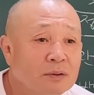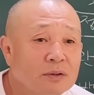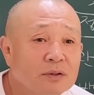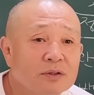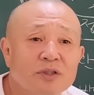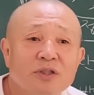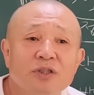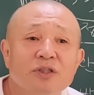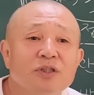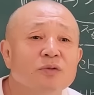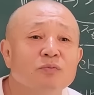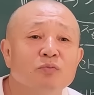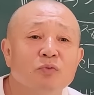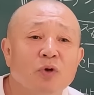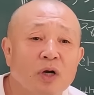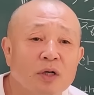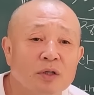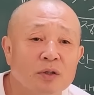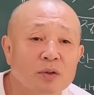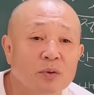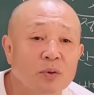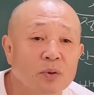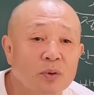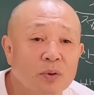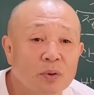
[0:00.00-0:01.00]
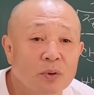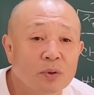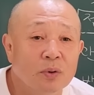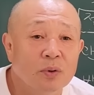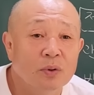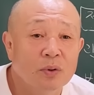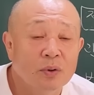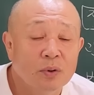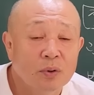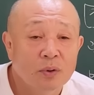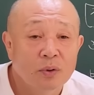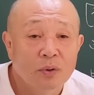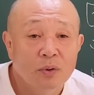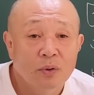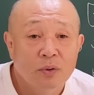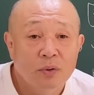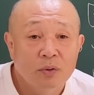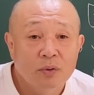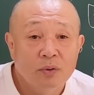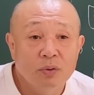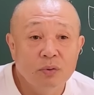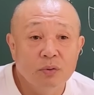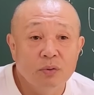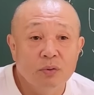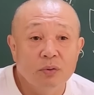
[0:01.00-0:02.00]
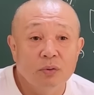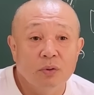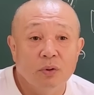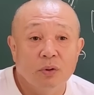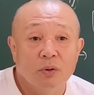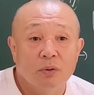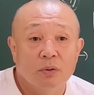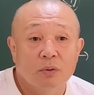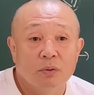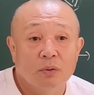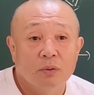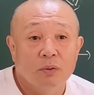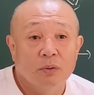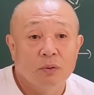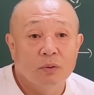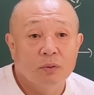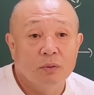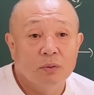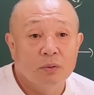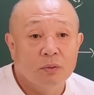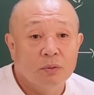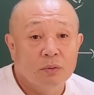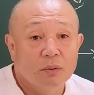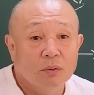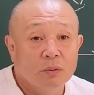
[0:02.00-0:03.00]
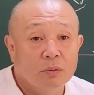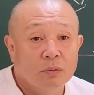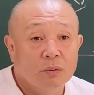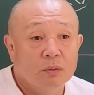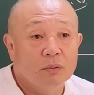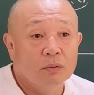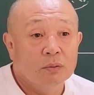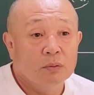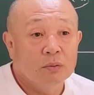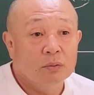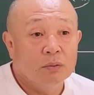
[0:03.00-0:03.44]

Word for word: 진심도 아니고. 그런 거라고. 어.